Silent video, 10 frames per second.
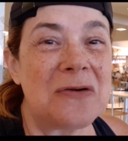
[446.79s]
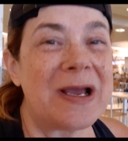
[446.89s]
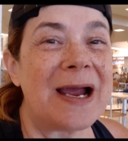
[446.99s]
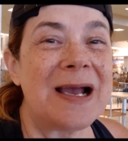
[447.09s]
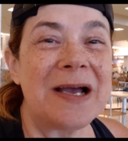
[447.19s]

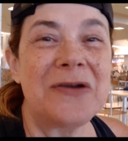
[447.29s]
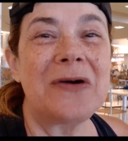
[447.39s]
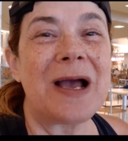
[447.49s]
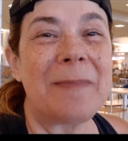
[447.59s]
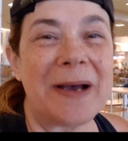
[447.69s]
lugar ganhou
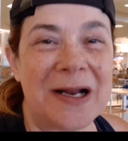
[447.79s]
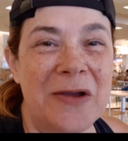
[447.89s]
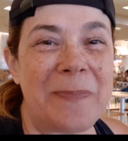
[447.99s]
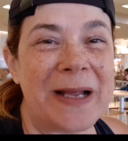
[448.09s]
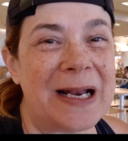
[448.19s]
o camarão
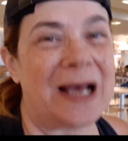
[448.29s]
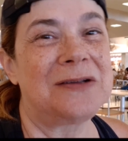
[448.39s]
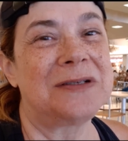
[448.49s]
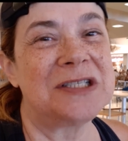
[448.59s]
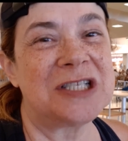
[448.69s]

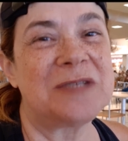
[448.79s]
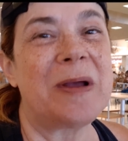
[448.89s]
empanado, né, gente,